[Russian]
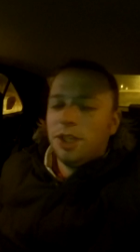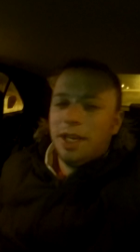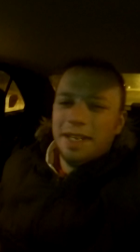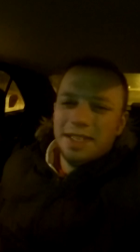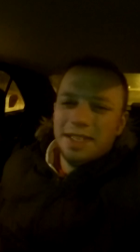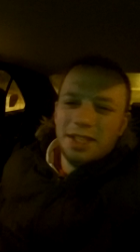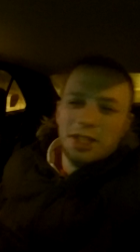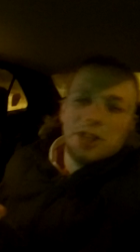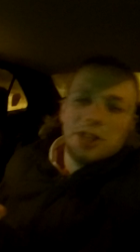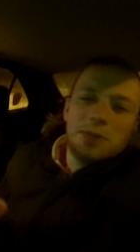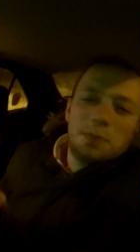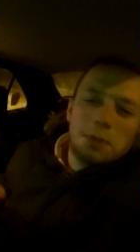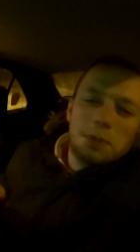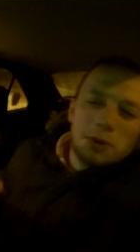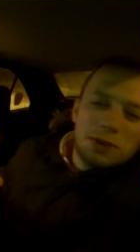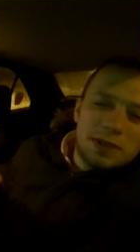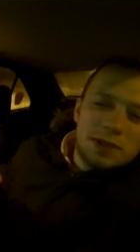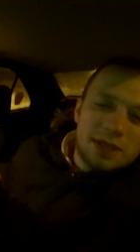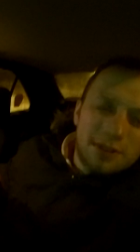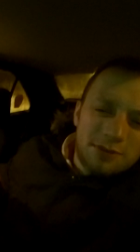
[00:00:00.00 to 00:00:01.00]
Они аж
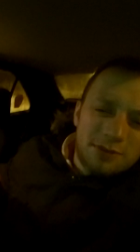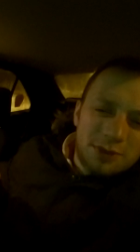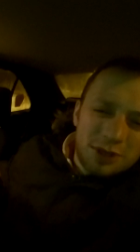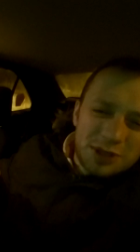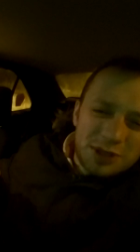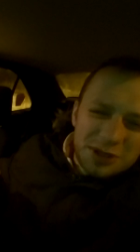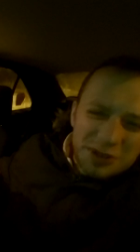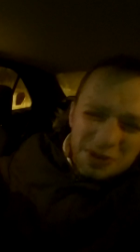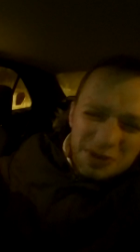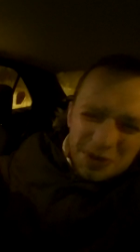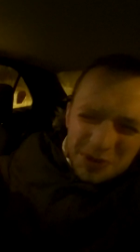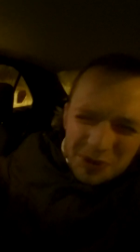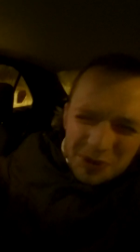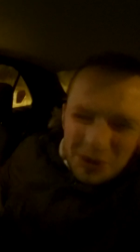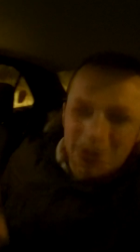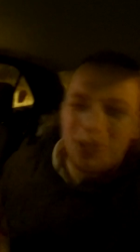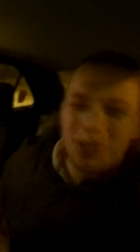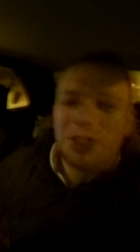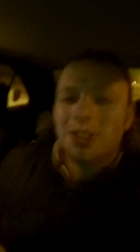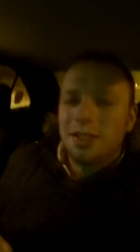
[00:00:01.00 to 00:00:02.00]
просто вот
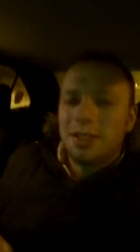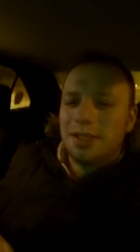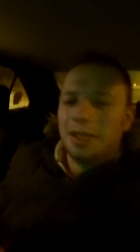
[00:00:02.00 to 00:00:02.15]
очень